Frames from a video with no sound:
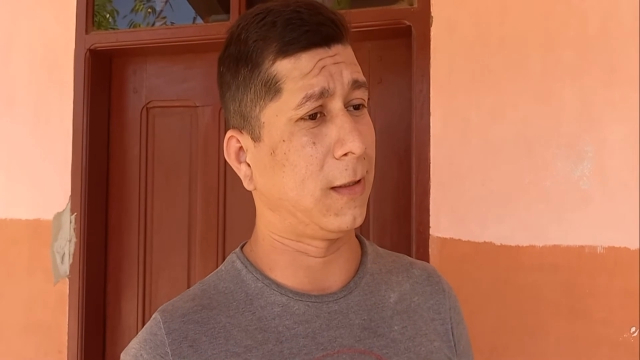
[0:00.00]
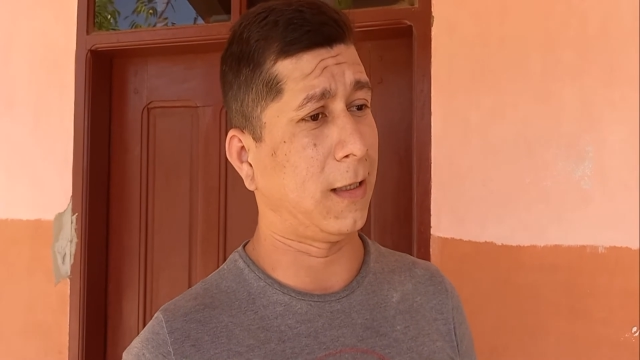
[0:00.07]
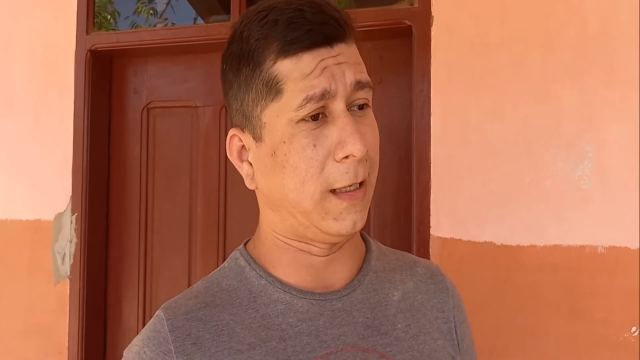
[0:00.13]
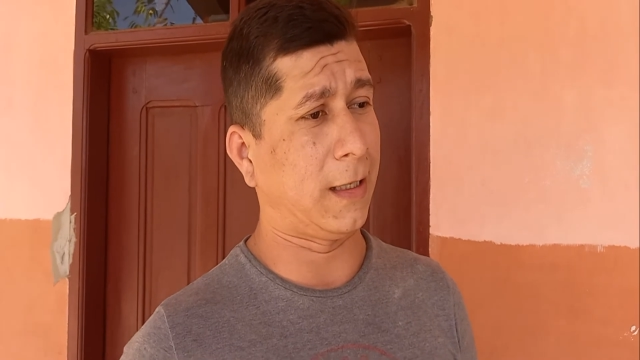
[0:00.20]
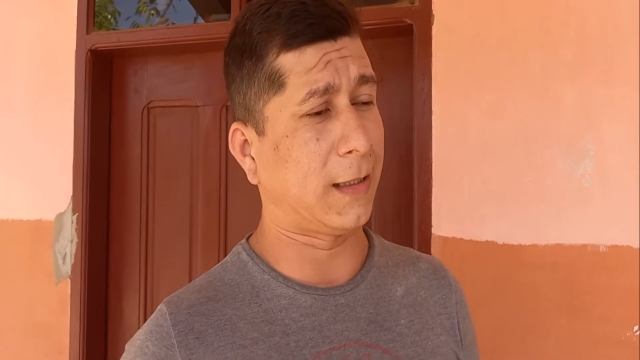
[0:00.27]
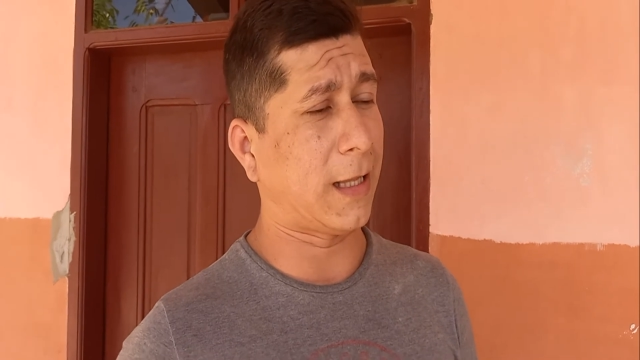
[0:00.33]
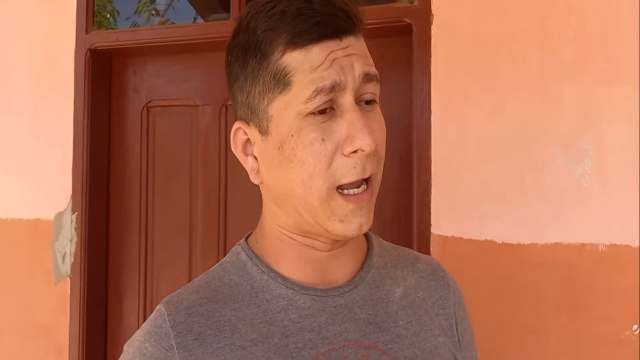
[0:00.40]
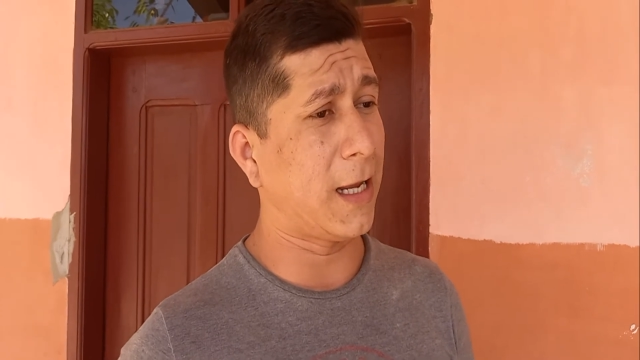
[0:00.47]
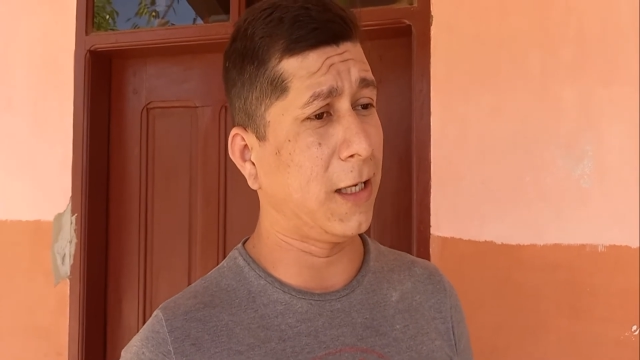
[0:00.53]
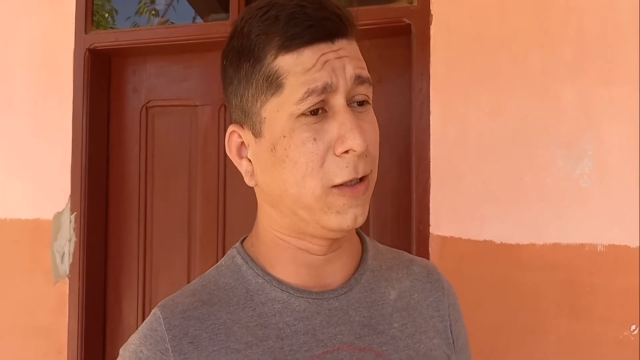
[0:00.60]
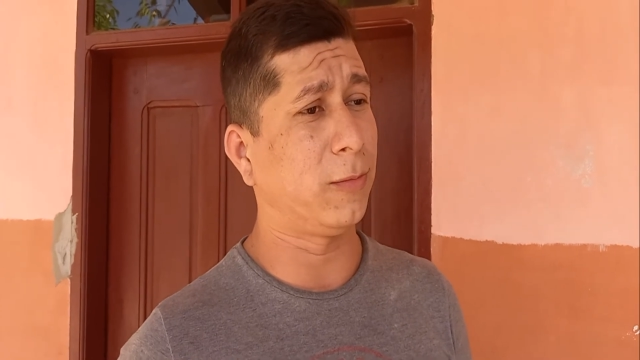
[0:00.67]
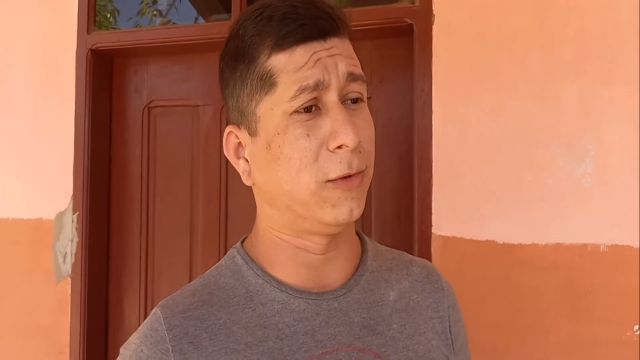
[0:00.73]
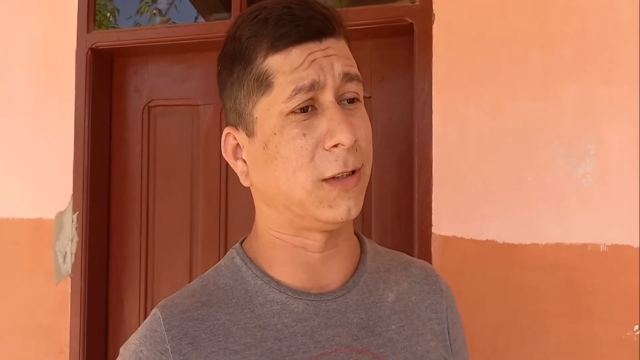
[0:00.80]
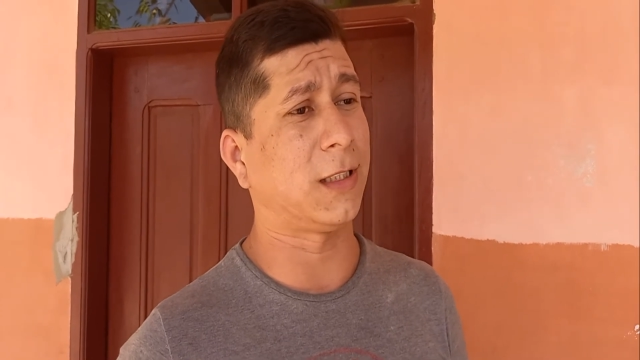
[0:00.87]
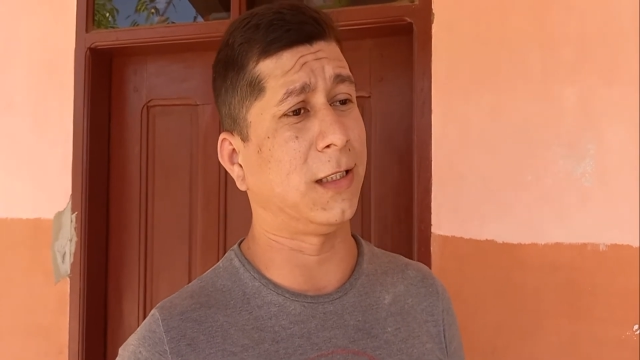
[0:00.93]
está ahí
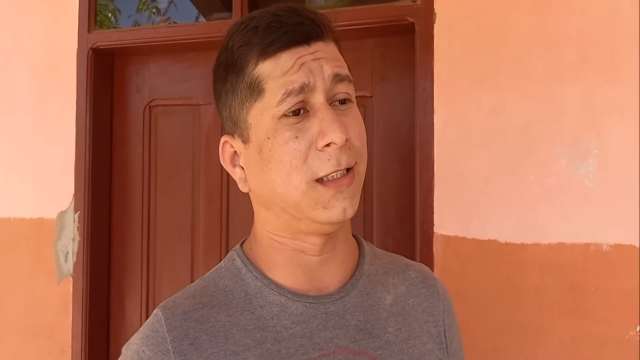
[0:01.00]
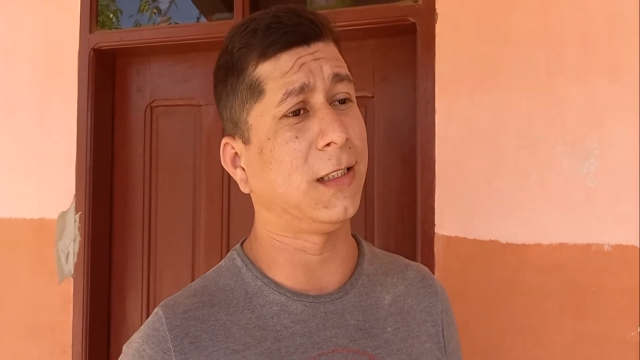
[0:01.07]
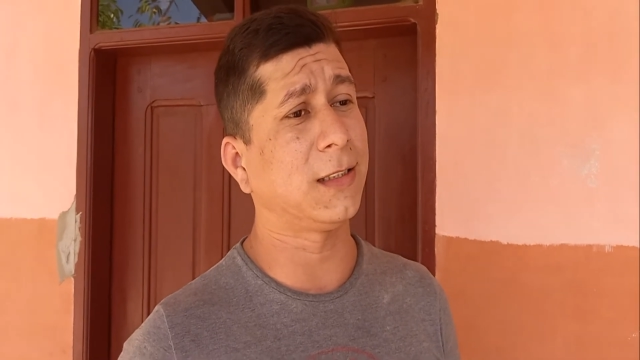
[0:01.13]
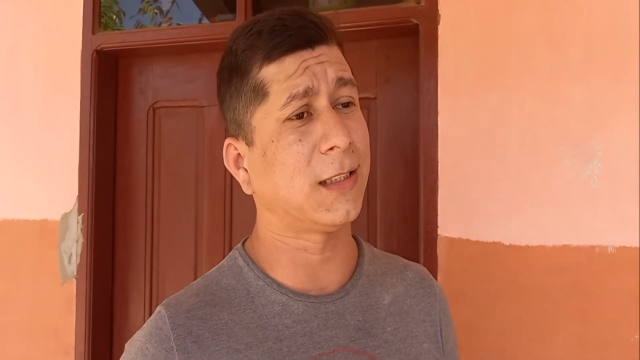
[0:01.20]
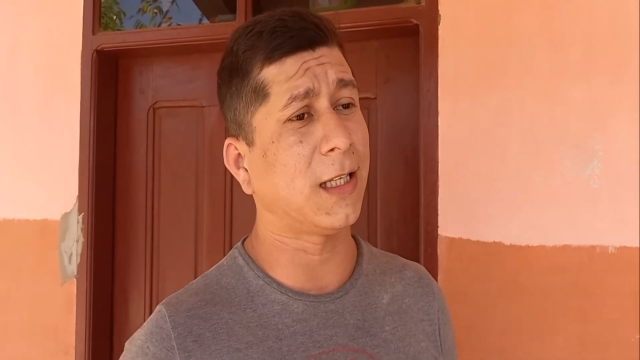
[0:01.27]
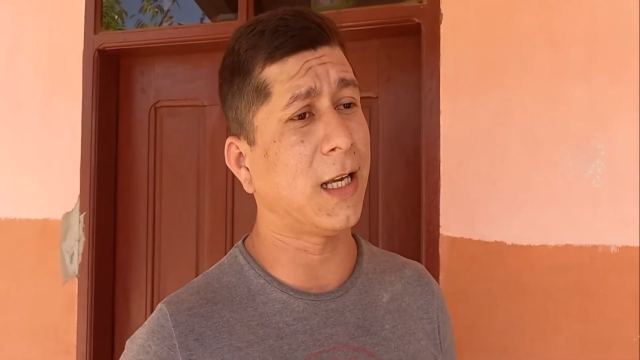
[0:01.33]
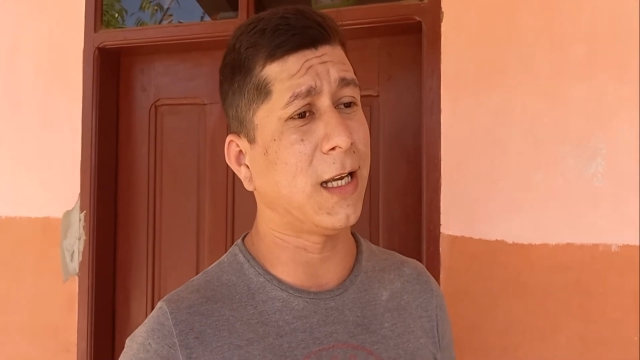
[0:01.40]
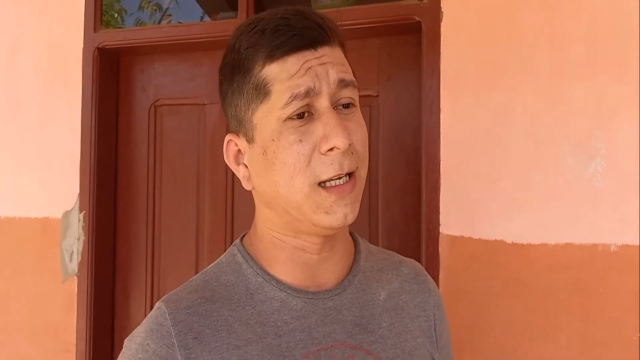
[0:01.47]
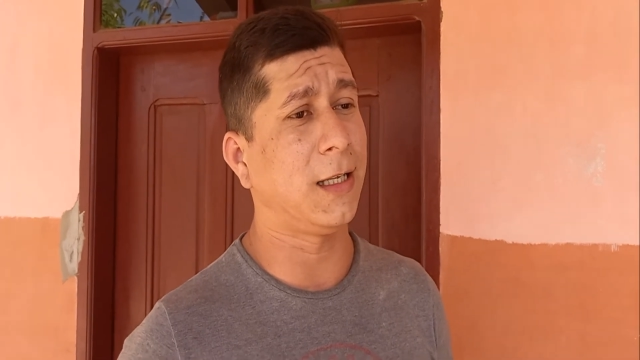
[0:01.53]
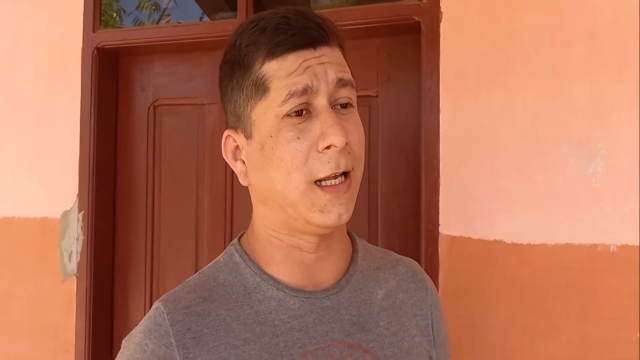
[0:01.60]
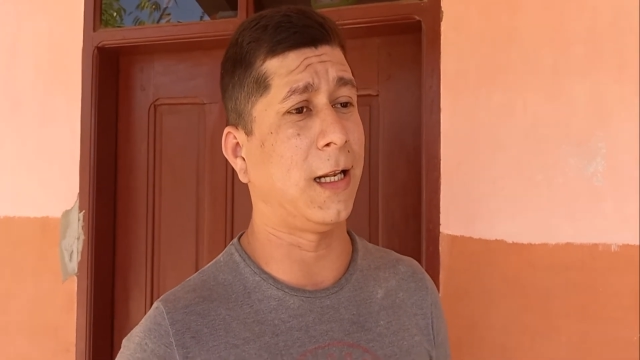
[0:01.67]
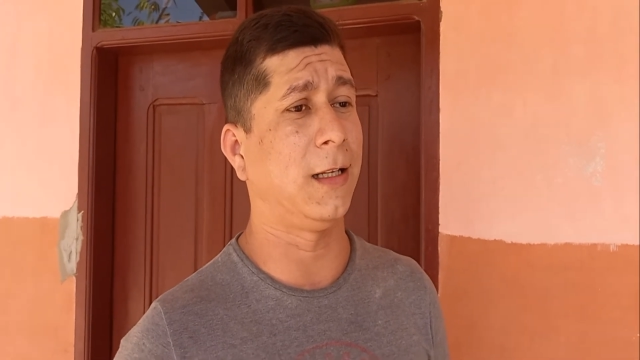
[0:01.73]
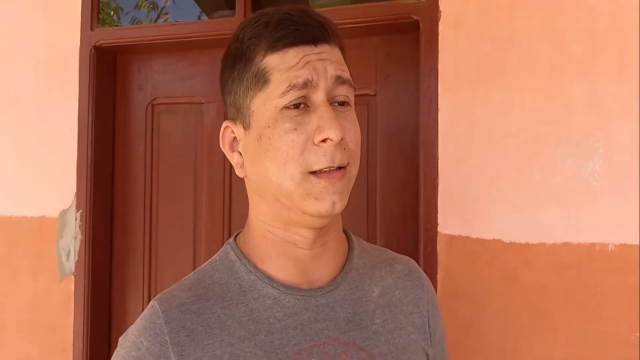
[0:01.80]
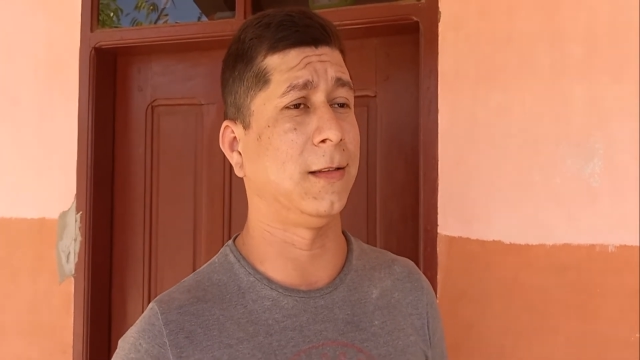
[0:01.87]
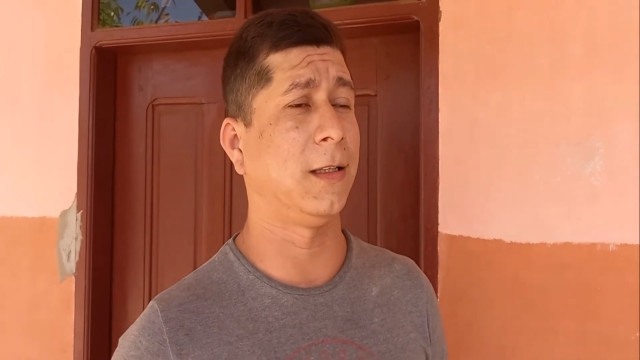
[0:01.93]
como se dice
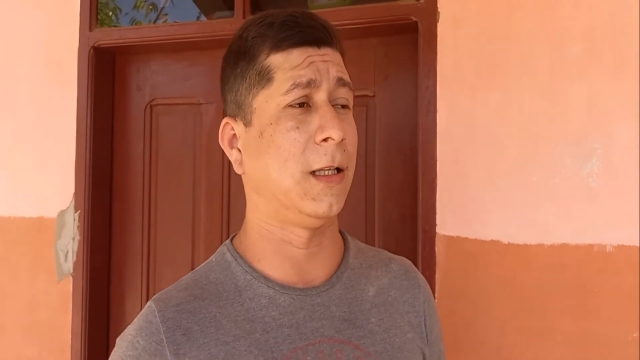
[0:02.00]
y